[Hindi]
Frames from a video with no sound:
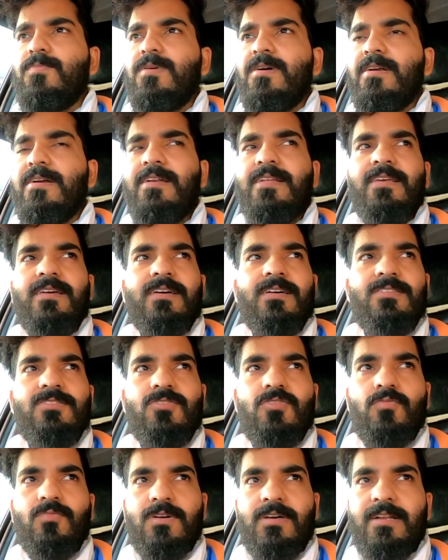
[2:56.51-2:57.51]
पर डे
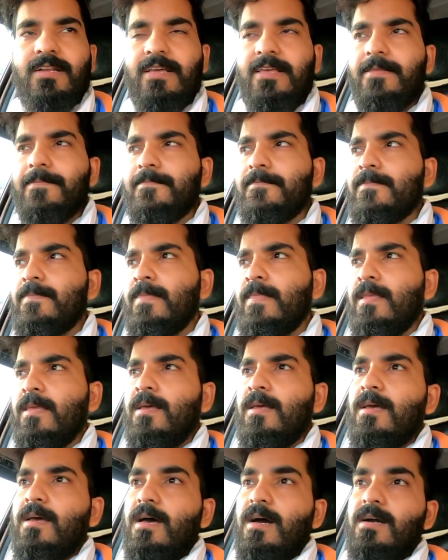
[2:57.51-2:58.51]
कंज्यूम कर रहा
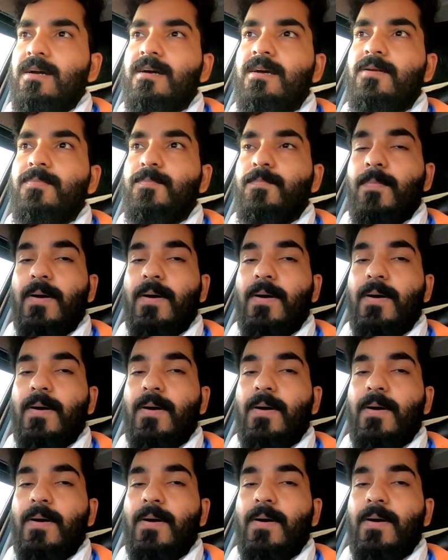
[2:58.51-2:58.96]
है अगर